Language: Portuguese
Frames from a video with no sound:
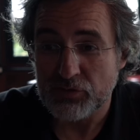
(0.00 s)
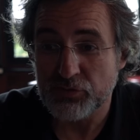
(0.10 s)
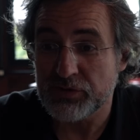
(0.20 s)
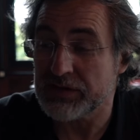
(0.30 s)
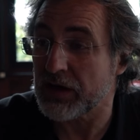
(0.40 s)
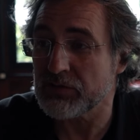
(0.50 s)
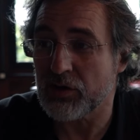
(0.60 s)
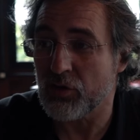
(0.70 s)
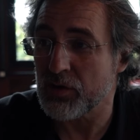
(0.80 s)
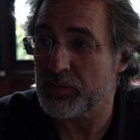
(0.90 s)
no, final da
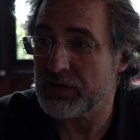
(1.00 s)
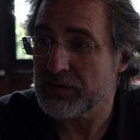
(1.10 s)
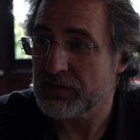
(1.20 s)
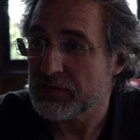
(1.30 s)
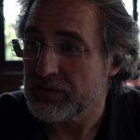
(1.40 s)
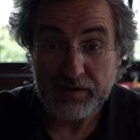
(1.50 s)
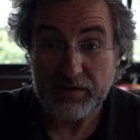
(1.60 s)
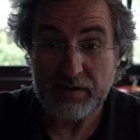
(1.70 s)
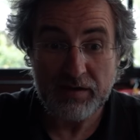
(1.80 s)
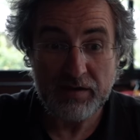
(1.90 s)
obra
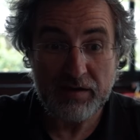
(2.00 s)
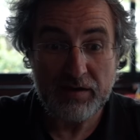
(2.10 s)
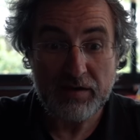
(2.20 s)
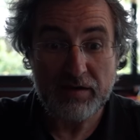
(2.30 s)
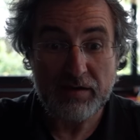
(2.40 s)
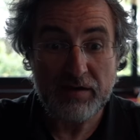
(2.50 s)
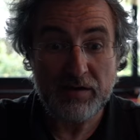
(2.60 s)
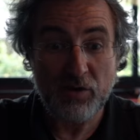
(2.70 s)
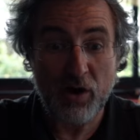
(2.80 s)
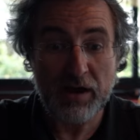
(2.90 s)
e,
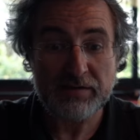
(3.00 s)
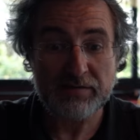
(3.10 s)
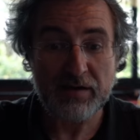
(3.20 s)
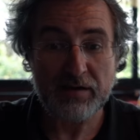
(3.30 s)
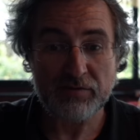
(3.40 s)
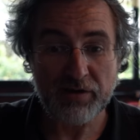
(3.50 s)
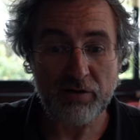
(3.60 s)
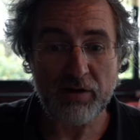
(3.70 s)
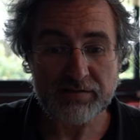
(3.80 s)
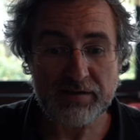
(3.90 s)
e rola essa, vai
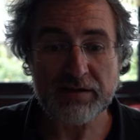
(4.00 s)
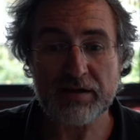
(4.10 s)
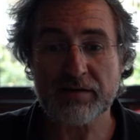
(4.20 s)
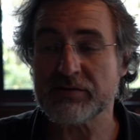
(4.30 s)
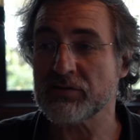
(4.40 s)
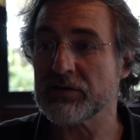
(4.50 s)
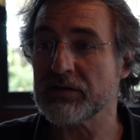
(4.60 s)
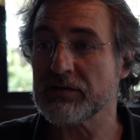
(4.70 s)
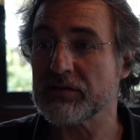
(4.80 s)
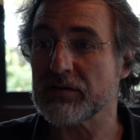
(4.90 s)
rolar essa integração,
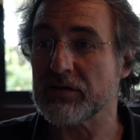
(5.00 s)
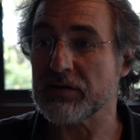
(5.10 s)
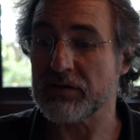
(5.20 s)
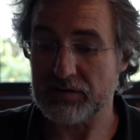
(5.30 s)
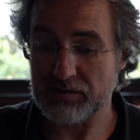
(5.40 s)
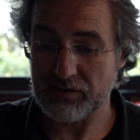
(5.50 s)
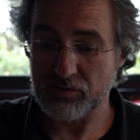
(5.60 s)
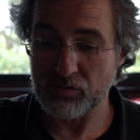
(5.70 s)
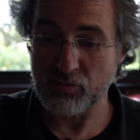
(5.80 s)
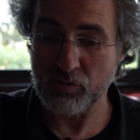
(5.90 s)
né? Uh,
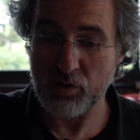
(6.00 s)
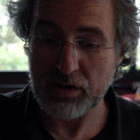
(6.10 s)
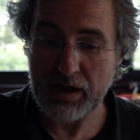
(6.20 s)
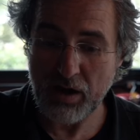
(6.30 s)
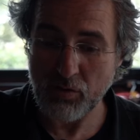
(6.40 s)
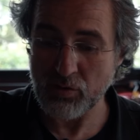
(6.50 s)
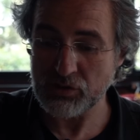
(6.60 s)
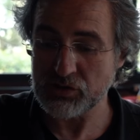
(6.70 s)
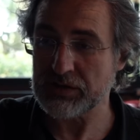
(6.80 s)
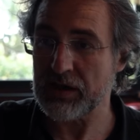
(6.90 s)
um local
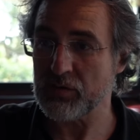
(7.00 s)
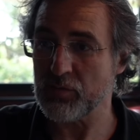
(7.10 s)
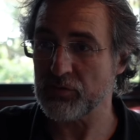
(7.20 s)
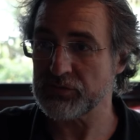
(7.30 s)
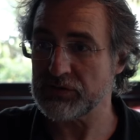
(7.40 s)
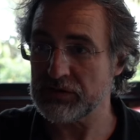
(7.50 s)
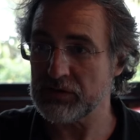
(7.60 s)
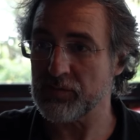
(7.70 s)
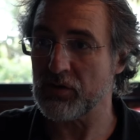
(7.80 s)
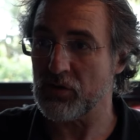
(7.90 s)
onde tem uma
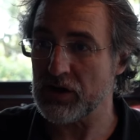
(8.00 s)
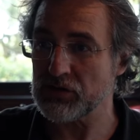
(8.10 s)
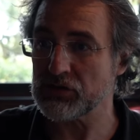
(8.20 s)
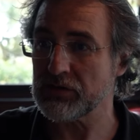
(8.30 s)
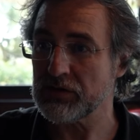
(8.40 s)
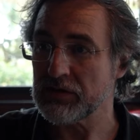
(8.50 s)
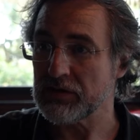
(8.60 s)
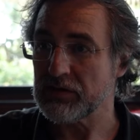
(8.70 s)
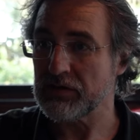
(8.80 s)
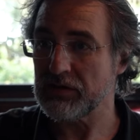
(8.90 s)
oficina, uma loja,
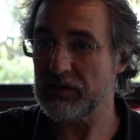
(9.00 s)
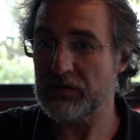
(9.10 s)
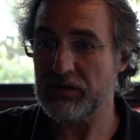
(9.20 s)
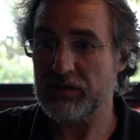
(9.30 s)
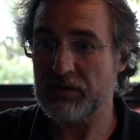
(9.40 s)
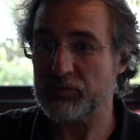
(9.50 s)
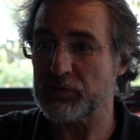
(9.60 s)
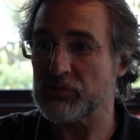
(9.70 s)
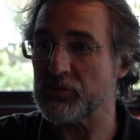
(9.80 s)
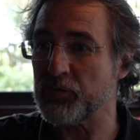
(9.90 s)
e, e que as
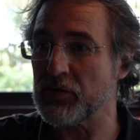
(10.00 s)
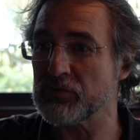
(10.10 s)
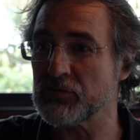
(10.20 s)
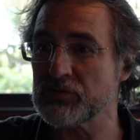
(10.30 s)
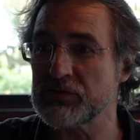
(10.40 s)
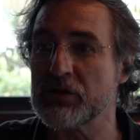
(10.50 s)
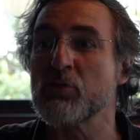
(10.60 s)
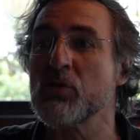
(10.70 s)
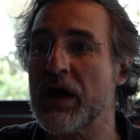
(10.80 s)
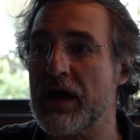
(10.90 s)
pessoas possam
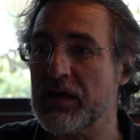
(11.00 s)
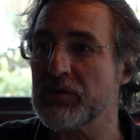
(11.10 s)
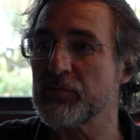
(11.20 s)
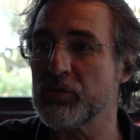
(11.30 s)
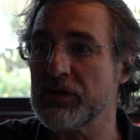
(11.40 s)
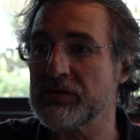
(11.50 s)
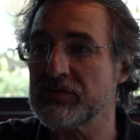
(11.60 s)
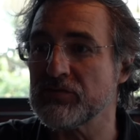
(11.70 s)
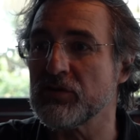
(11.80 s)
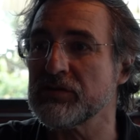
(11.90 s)
circular por
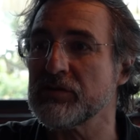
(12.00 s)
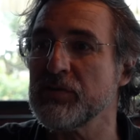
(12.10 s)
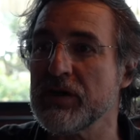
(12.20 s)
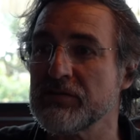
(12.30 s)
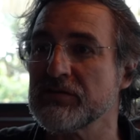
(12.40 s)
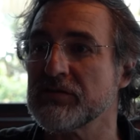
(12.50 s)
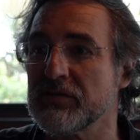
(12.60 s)
esses dois ambientes,